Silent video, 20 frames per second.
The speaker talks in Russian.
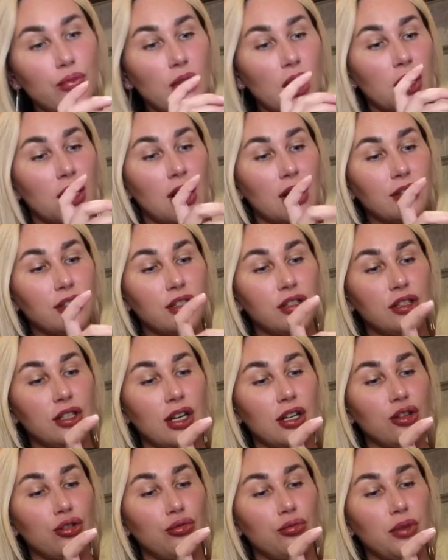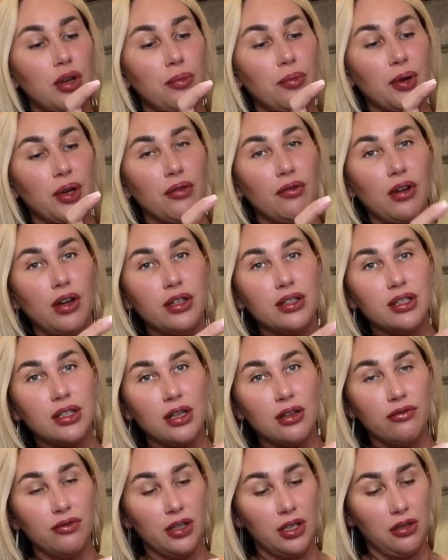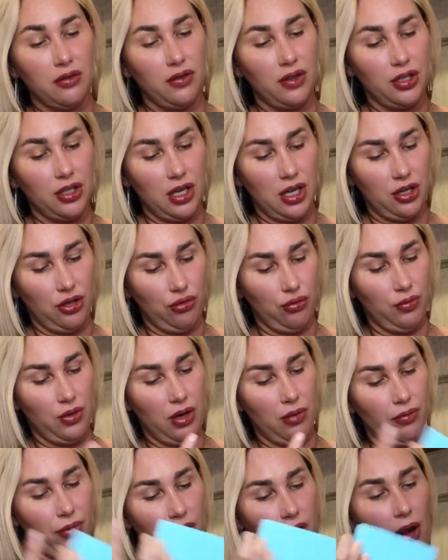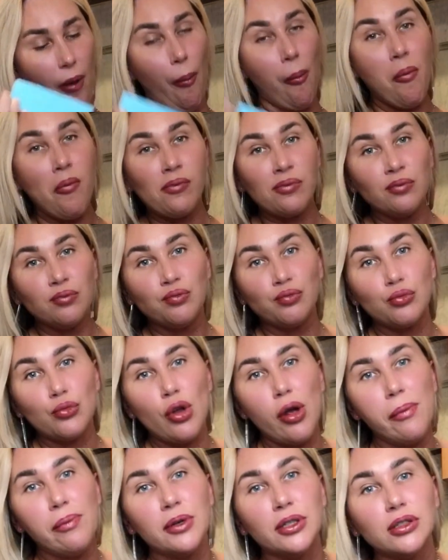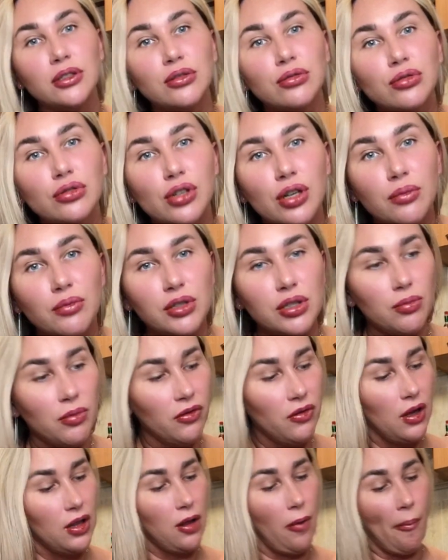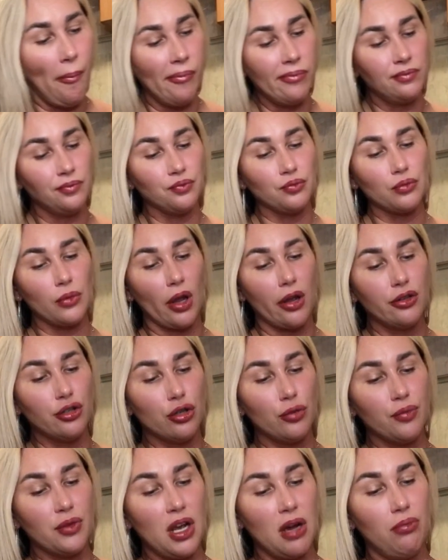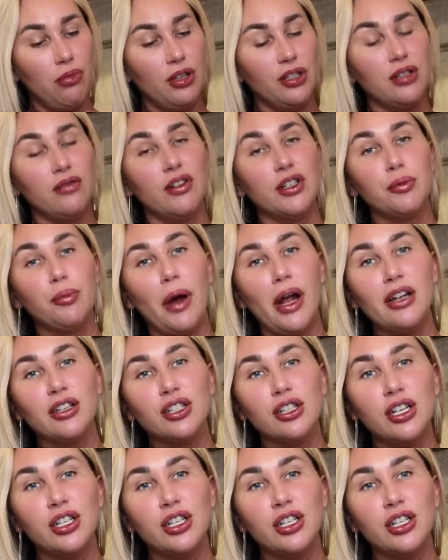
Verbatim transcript: Как ни странно, у меня появились салфетки, вернее, они у меня были, но я про них все время забывала, чтобы не облизывать пальцы.